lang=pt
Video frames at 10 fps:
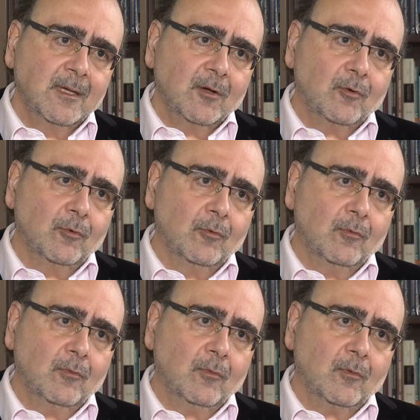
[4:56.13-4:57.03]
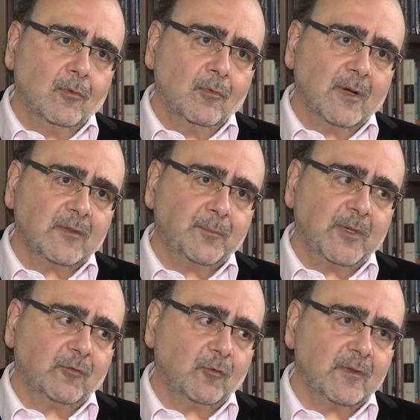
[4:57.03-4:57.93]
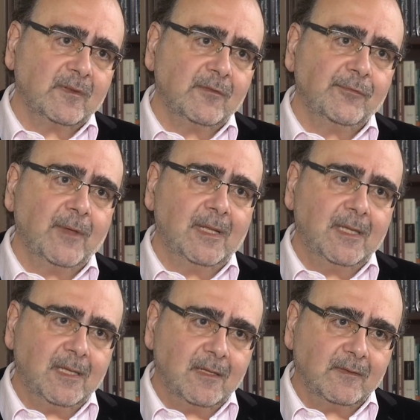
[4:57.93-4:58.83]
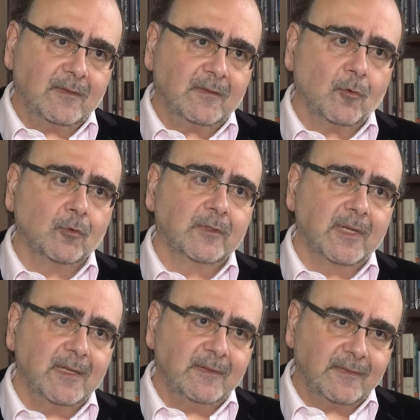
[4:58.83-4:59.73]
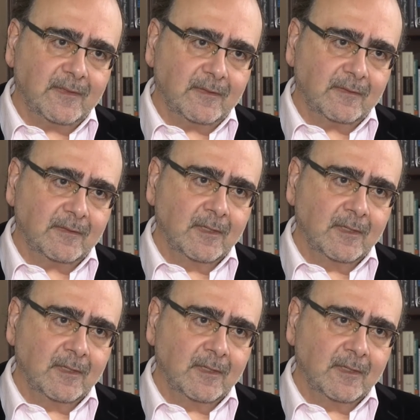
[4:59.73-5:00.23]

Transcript: com com as pessoas infelizes ou tristes.